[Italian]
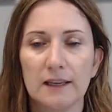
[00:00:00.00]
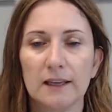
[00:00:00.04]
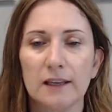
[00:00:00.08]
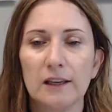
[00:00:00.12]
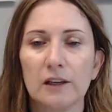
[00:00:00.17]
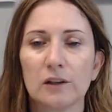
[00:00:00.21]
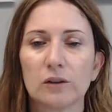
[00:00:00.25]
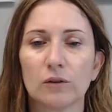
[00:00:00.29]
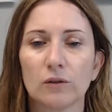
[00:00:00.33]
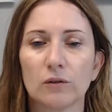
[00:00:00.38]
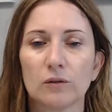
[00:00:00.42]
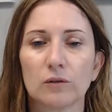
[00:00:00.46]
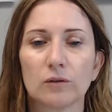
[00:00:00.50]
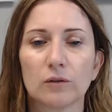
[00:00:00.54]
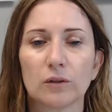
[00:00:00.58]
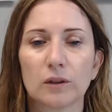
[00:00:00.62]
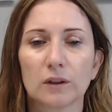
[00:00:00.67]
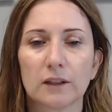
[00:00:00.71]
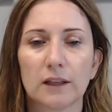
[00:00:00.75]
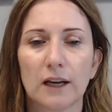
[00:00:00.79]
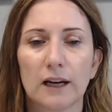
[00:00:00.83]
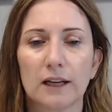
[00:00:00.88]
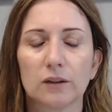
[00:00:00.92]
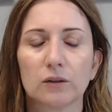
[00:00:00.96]
il
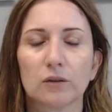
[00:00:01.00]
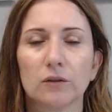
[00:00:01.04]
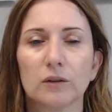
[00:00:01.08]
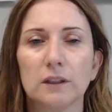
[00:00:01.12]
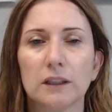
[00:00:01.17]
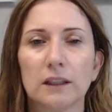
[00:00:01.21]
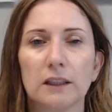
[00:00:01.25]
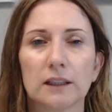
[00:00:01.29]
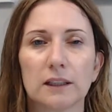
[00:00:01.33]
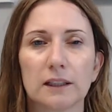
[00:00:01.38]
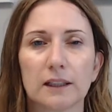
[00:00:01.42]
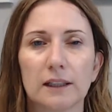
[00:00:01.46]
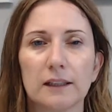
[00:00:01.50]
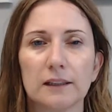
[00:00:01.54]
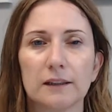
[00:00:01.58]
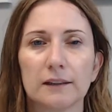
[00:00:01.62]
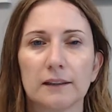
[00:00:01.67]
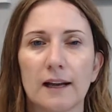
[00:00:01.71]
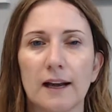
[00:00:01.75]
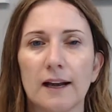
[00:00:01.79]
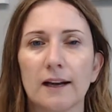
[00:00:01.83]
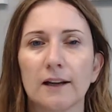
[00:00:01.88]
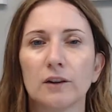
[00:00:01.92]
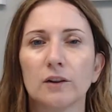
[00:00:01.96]
concordato in
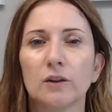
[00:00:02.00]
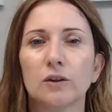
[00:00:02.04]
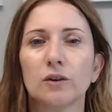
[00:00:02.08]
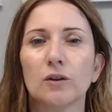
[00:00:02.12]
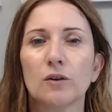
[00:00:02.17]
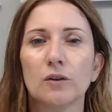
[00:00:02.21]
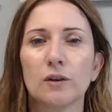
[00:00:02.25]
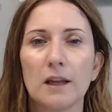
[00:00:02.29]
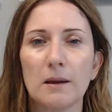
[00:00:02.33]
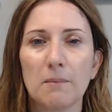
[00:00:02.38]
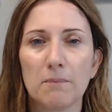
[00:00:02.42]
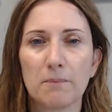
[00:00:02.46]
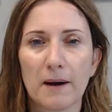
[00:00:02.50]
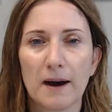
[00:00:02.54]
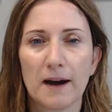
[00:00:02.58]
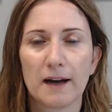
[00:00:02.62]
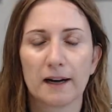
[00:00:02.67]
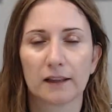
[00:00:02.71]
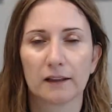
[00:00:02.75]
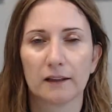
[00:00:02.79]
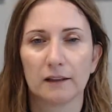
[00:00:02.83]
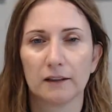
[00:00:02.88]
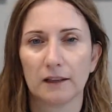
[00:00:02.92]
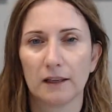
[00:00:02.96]
realtà non è
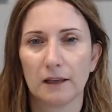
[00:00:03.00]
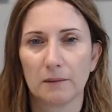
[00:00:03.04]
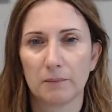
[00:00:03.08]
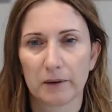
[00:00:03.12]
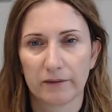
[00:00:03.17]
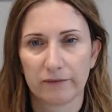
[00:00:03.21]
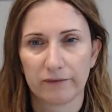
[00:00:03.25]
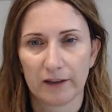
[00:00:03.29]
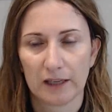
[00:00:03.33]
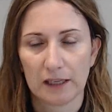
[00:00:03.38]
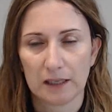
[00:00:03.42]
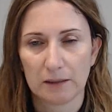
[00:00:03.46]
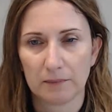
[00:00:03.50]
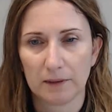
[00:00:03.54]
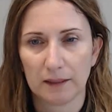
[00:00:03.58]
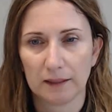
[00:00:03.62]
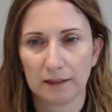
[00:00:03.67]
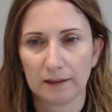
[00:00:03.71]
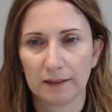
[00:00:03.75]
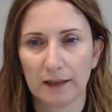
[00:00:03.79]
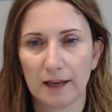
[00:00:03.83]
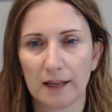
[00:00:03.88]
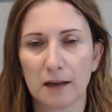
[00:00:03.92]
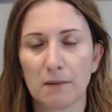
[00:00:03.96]
parte della
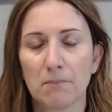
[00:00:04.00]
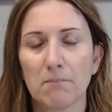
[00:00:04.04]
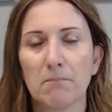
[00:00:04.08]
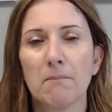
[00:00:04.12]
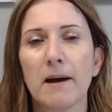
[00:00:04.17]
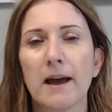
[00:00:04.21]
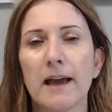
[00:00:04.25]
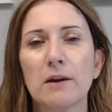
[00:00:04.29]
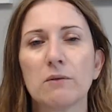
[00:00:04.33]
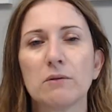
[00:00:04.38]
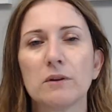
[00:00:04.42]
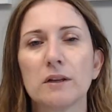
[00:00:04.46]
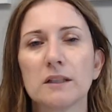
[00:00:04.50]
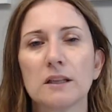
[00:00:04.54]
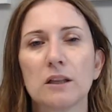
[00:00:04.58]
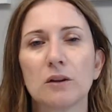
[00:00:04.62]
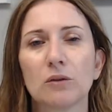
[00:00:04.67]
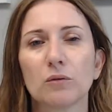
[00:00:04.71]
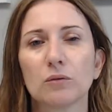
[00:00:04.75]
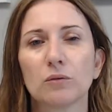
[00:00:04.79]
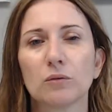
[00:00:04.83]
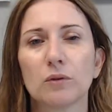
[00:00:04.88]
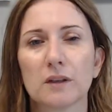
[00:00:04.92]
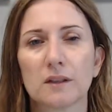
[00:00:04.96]
prefallimentare, ma è un
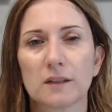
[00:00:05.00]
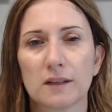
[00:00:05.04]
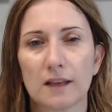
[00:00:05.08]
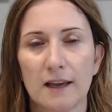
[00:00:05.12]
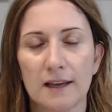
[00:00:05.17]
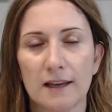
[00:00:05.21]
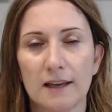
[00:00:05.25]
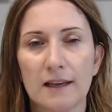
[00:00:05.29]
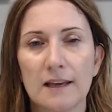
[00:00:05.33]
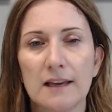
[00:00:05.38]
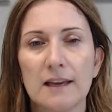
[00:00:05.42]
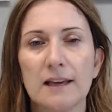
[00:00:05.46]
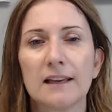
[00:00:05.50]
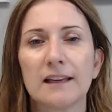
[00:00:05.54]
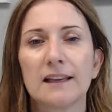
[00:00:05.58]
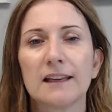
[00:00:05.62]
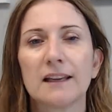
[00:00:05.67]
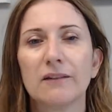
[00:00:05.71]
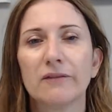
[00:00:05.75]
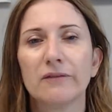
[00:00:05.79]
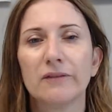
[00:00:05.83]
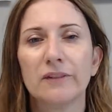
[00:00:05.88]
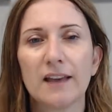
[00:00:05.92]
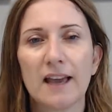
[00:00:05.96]
istituto a sé
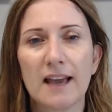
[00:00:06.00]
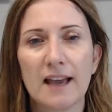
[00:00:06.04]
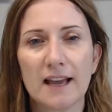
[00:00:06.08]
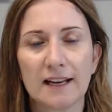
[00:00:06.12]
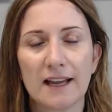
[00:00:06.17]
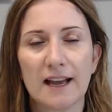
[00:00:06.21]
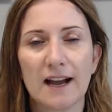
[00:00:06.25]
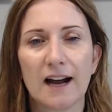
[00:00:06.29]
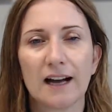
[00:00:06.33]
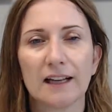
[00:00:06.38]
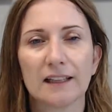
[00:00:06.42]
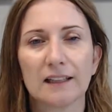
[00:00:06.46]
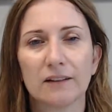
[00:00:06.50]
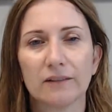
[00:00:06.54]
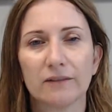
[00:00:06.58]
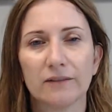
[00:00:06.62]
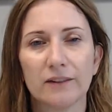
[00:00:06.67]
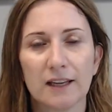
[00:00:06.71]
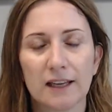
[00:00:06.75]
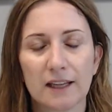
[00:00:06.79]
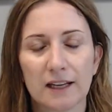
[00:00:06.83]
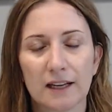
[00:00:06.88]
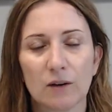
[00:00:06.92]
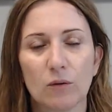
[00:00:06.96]
che viene ad
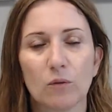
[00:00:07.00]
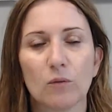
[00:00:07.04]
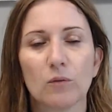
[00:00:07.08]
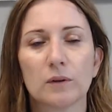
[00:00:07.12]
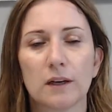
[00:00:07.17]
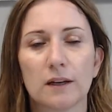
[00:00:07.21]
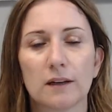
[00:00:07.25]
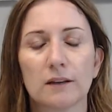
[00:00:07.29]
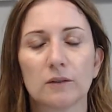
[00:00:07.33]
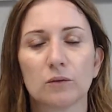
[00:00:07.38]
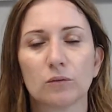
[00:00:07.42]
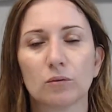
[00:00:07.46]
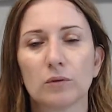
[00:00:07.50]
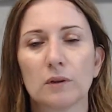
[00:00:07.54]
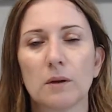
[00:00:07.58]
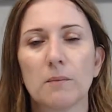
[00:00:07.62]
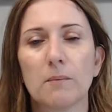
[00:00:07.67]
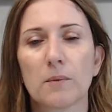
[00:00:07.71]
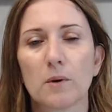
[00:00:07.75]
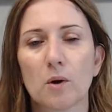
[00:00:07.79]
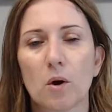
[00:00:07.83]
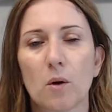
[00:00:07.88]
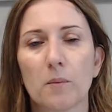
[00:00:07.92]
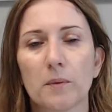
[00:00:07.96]
avere una natura
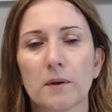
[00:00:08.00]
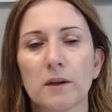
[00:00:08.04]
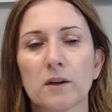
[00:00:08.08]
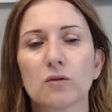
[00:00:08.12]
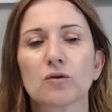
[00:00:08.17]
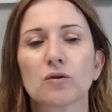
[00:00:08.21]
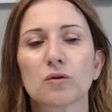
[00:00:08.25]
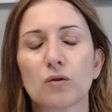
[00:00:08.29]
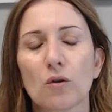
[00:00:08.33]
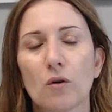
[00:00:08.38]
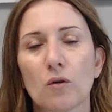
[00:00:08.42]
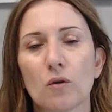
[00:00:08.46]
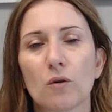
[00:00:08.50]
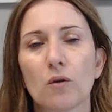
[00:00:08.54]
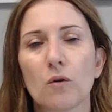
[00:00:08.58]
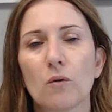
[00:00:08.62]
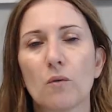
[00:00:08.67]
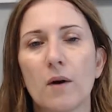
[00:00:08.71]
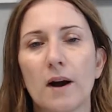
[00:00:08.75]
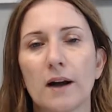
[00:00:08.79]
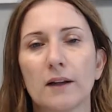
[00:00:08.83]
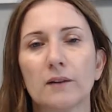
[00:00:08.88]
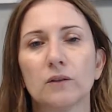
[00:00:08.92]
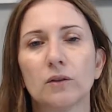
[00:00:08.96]
propria solo
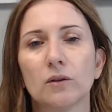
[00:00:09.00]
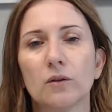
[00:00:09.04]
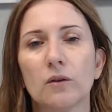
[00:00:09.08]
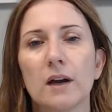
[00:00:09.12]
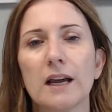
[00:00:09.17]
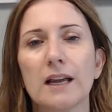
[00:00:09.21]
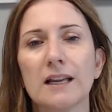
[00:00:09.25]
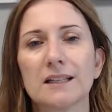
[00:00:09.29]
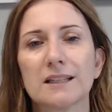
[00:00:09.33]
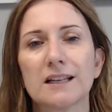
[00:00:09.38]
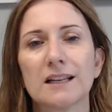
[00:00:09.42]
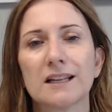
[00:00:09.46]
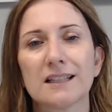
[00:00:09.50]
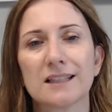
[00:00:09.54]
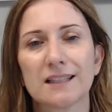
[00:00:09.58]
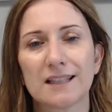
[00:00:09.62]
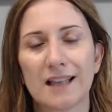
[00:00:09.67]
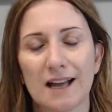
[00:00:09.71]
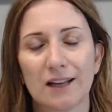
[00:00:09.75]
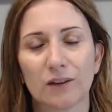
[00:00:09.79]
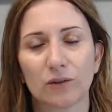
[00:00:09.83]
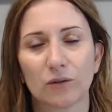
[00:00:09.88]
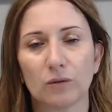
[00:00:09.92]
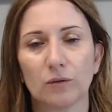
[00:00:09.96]
quando è già
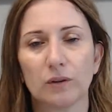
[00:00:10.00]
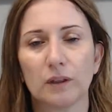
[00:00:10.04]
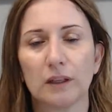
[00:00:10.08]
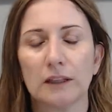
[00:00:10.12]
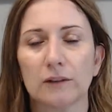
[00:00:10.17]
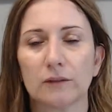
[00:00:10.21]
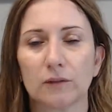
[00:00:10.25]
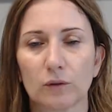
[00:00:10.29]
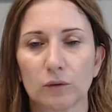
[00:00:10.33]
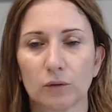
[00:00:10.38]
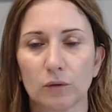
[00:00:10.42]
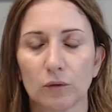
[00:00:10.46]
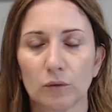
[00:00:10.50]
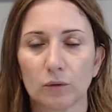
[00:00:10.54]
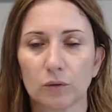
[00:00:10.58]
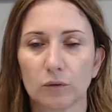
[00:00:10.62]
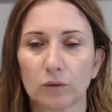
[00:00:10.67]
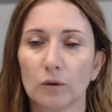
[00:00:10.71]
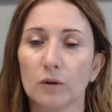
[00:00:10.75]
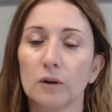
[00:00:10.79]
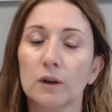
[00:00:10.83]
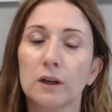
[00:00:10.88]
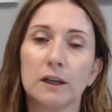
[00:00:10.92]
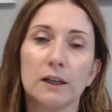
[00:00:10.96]
stato
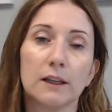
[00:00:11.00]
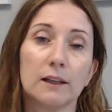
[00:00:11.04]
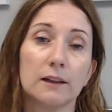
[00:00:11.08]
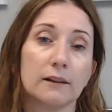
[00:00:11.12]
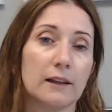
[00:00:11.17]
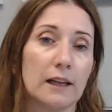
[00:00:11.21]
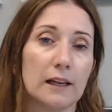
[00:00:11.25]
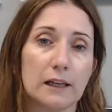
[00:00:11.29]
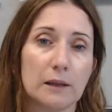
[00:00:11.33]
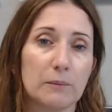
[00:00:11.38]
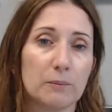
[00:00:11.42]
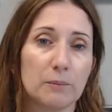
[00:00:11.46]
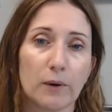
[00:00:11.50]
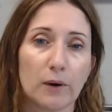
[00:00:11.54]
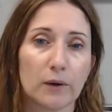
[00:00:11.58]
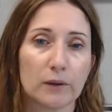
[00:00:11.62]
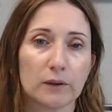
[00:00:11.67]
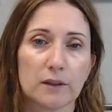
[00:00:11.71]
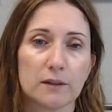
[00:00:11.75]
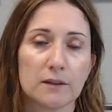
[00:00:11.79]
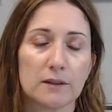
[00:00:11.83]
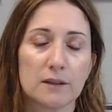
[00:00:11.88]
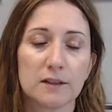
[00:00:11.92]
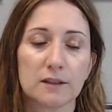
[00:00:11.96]
introdotto,
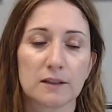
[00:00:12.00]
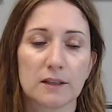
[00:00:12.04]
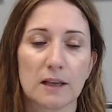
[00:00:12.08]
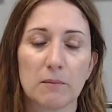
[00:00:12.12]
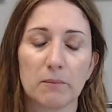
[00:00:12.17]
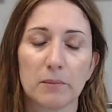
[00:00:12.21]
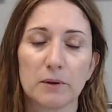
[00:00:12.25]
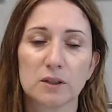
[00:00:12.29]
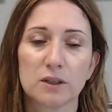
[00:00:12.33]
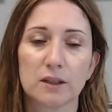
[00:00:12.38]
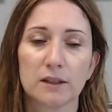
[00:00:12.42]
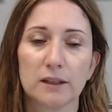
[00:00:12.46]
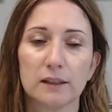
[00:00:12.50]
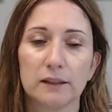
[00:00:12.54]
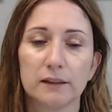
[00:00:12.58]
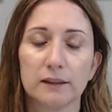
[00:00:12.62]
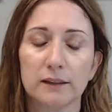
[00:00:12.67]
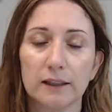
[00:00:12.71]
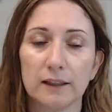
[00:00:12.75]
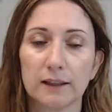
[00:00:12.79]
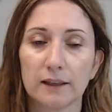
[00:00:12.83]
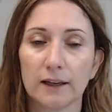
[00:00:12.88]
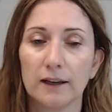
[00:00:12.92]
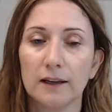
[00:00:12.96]
nell'ipotesi semplice del
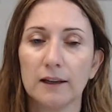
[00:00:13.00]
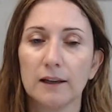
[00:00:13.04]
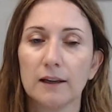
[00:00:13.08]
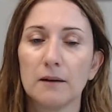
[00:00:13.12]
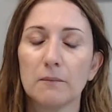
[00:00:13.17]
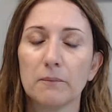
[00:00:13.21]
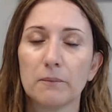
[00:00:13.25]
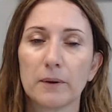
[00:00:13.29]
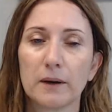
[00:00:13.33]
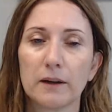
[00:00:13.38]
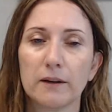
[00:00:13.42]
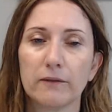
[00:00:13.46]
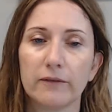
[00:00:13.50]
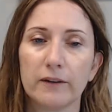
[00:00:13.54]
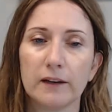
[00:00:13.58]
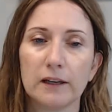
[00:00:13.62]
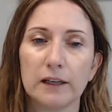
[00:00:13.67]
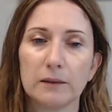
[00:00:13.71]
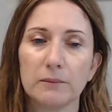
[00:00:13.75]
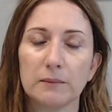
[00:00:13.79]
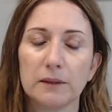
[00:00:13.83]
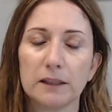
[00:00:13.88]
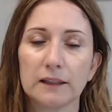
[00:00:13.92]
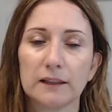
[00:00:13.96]
dire
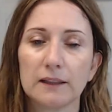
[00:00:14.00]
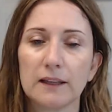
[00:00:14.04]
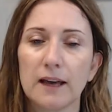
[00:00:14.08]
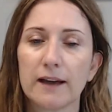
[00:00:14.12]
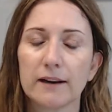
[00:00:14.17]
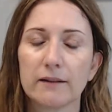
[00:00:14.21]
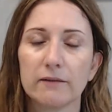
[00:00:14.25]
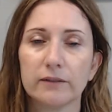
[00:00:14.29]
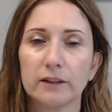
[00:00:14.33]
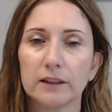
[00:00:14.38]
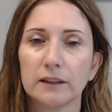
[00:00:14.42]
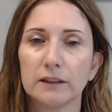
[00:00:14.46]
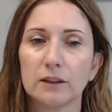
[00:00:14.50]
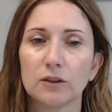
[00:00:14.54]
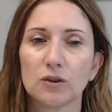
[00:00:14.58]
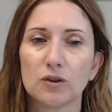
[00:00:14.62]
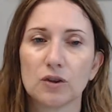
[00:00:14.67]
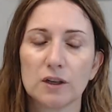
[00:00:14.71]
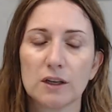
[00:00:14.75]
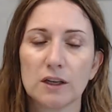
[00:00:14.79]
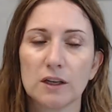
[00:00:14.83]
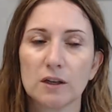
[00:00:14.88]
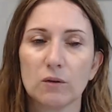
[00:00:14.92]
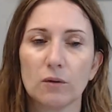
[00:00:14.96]
prefallimentare il
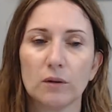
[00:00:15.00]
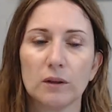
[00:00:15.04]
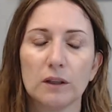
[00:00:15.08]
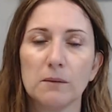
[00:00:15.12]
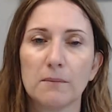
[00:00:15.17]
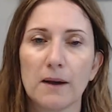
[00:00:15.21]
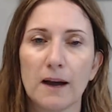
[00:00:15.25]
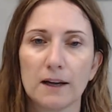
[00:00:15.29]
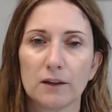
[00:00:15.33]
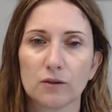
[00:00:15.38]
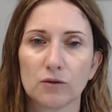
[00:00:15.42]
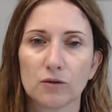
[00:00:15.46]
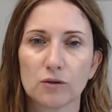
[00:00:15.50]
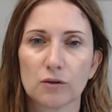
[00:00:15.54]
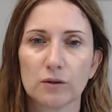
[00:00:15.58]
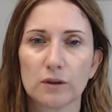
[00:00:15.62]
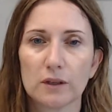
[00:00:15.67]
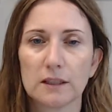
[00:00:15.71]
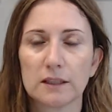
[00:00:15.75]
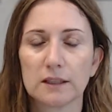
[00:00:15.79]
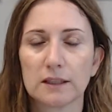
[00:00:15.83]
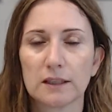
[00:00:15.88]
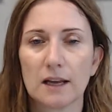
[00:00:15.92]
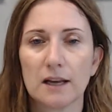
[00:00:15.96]
25 di maggio,
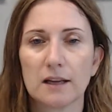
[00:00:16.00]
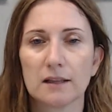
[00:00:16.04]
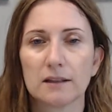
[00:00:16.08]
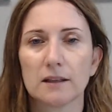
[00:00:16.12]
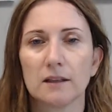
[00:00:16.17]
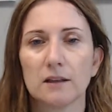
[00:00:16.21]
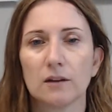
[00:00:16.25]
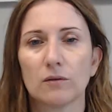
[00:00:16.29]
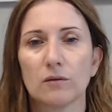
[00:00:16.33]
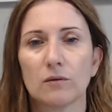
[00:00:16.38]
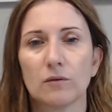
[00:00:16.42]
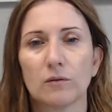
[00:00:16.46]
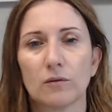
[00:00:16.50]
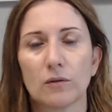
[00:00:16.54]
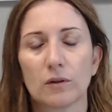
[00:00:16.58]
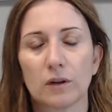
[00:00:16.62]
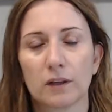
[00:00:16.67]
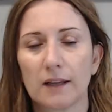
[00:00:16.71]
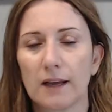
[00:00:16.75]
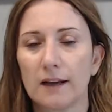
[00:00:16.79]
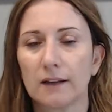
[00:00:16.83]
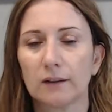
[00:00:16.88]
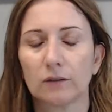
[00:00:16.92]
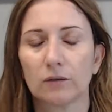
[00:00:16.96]
istanza di
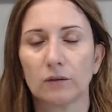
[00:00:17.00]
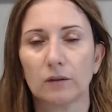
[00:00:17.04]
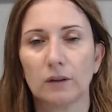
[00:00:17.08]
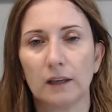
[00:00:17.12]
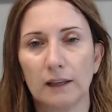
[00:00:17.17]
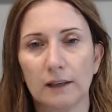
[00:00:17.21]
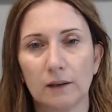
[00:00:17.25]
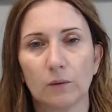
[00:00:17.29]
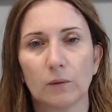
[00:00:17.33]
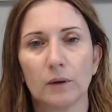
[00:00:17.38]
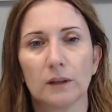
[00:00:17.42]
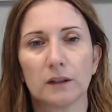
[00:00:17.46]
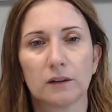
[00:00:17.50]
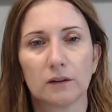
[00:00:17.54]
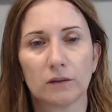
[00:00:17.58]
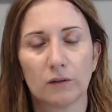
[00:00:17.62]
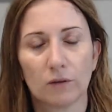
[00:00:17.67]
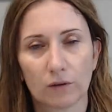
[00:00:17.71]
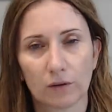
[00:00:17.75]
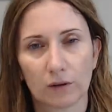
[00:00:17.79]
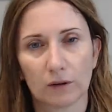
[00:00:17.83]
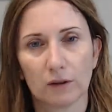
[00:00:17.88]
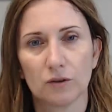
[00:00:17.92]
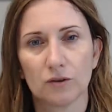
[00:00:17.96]
concordato il
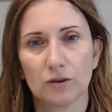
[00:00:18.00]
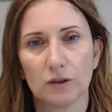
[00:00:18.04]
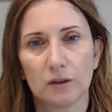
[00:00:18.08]
14